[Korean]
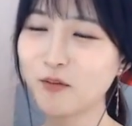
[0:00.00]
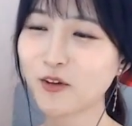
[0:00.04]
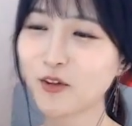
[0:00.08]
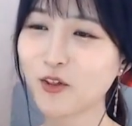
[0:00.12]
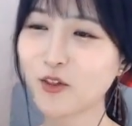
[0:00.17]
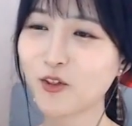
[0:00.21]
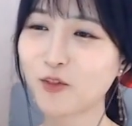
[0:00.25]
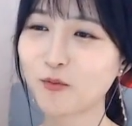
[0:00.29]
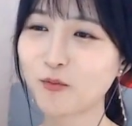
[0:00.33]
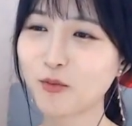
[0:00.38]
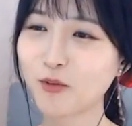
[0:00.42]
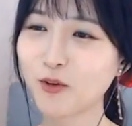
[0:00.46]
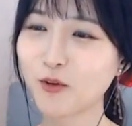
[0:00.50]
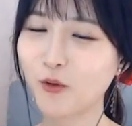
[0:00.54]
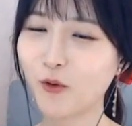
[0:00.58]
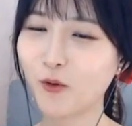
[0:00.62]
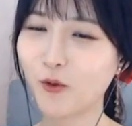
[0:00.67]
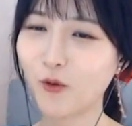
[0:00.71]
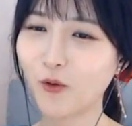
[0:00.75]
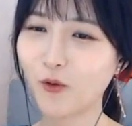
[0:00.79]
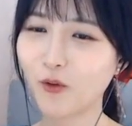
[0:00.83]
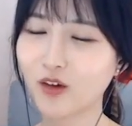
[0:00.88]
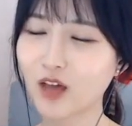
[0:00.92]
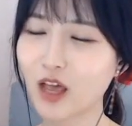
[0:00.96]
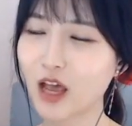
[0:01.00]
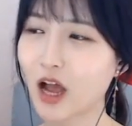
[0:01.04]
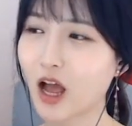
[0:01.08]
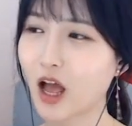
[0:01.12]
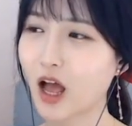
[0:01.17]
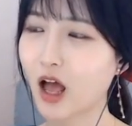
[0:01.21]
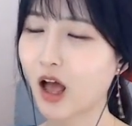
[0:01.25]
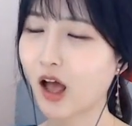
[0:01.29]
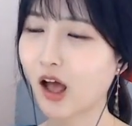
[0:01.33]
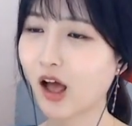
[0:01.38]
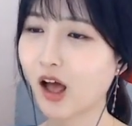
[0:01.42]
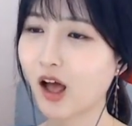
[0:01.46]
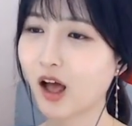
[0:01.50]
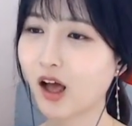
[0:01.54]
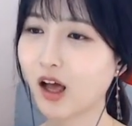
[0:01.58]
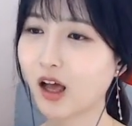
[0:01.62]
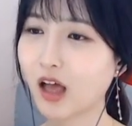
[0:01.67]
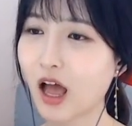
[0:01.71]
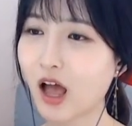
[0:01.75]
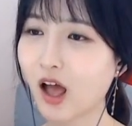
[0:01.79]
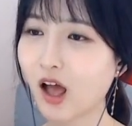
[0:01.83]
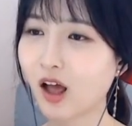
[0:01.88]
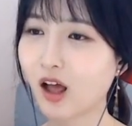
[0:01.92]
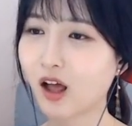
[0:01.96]
뺏어서 피고, 걔가
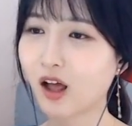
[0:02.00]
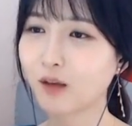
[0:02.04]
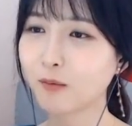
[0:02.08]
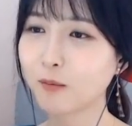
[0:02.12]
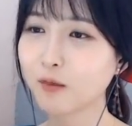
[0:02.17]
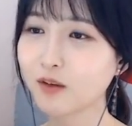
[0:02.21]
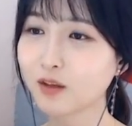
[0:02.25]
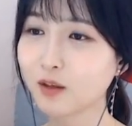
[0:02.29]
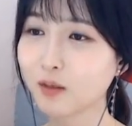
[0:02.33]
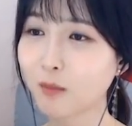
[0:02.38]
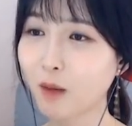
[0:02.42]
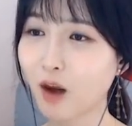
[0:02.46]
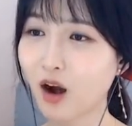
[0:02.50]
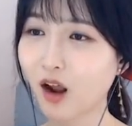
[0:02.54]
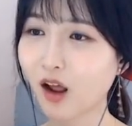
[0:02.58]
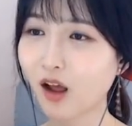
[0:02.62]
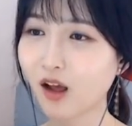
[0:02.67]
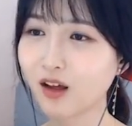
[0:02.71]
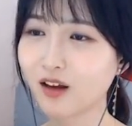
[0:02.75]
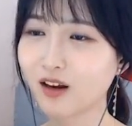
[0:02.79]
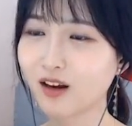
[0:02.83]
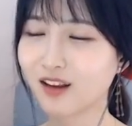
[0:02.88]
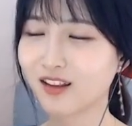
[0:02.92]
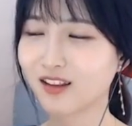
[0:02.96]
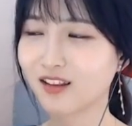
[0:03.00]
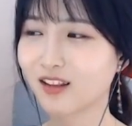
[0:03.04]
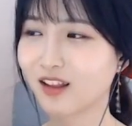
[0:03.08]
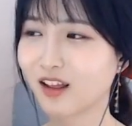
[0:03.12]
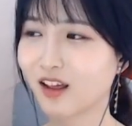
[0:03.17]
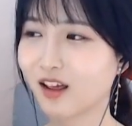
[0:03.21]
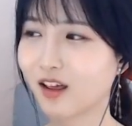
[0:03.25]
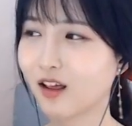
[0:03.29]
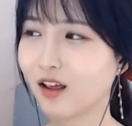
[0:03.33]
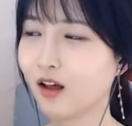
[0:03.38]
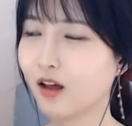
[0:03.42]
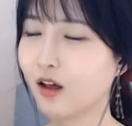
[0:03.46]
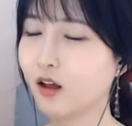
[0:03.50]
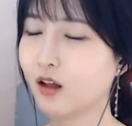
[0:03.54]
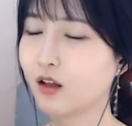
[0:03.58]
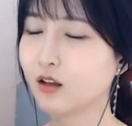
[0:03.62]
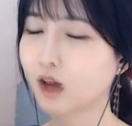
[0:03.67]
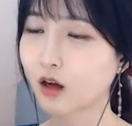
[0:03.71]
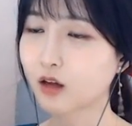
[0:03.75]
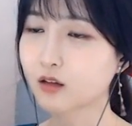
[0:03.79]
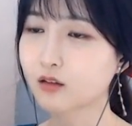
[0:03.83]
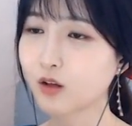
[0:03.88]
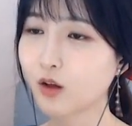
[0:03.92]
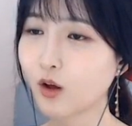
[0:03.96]
야 피지 마라 이랬는데
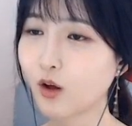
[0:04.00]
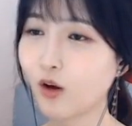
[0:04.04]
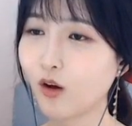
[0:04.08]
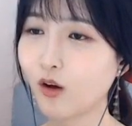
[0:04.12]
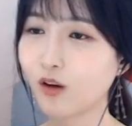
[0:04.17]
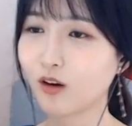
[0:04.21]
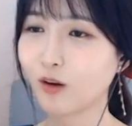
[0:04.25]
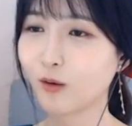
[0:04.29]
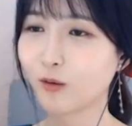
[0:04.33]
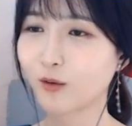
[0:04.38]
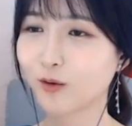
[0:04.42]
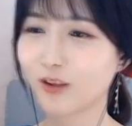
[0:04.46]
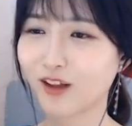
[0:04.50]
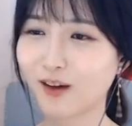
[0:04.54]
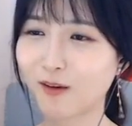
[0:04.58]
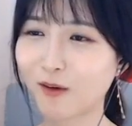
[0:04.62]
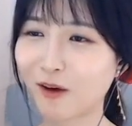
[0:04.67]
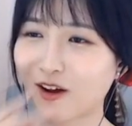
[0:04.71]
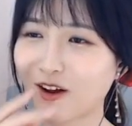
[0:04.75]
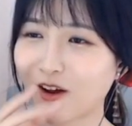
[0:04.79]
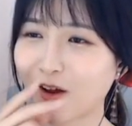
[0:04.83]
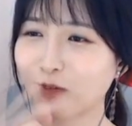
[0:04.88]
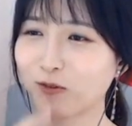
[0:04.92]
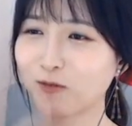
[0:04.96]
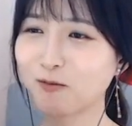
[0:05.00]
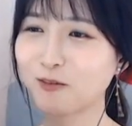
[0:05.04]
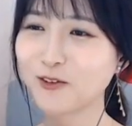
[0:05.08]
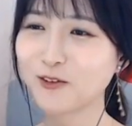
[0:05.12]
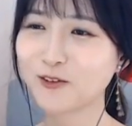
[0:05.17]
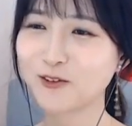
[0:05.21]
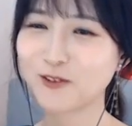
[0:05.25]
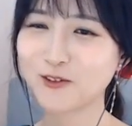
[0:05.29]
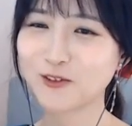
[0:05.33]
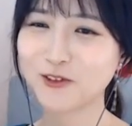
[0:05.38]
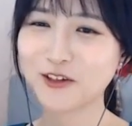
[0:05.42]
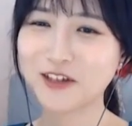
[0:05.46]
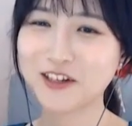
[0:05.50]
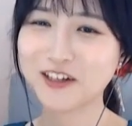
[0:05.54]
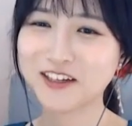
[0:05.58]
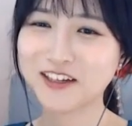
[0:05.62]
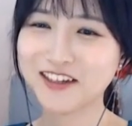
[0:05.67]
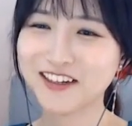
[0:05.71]
닥쳐 이러면서 내가 막 계속 피고.